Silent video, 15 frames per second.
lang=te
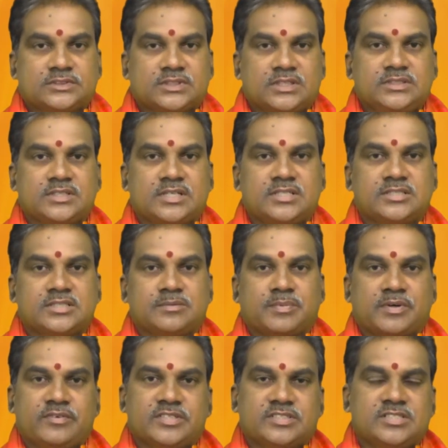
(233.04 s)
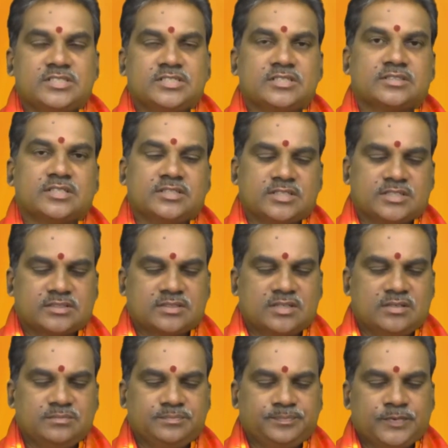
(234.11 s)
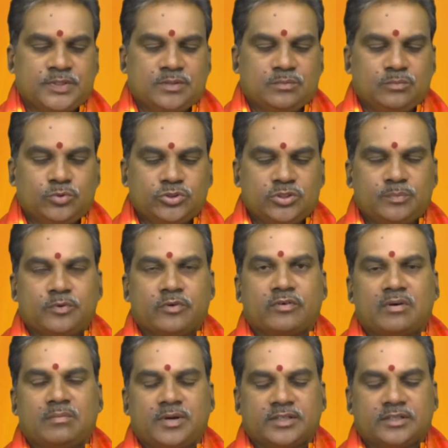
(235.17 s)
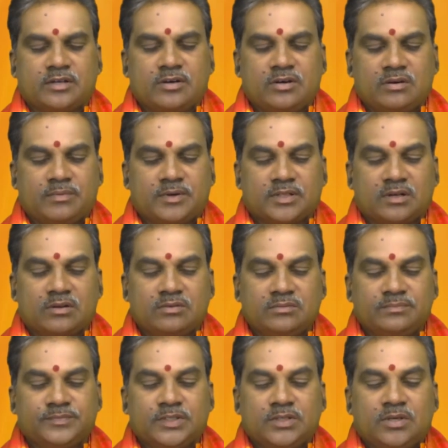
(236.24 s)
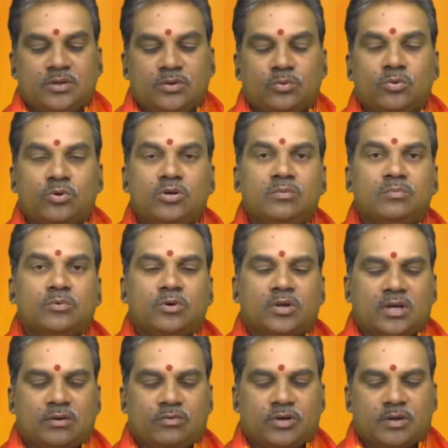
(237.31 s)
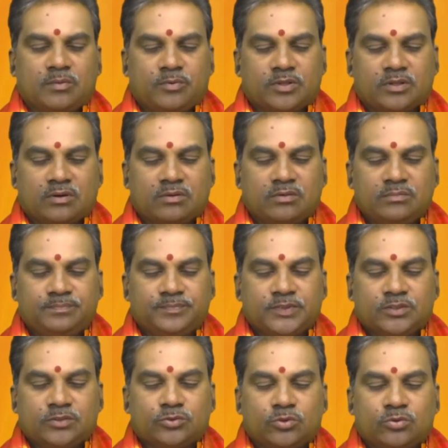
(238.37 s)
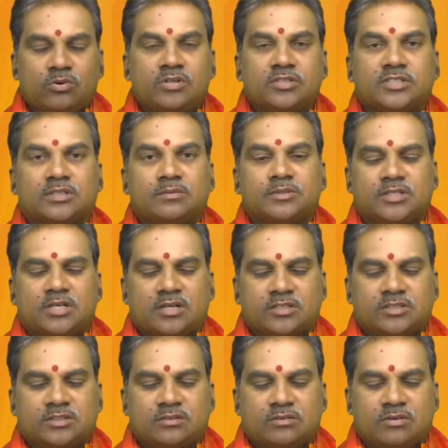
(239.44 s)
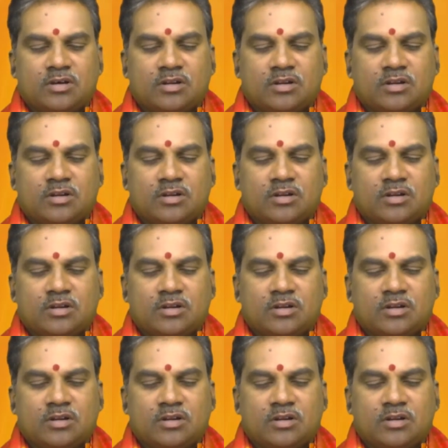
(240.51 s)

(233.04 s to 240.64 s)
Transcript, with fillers: సంచరించి ప్రవేశించి సంచరిస్తాడు బుధుడు పూర్వభాద్ర రెండో పాదంలోను గురుడు మూల ఒకటో పాదంలోను శుక్రుడు శతభిష నక్షత్రం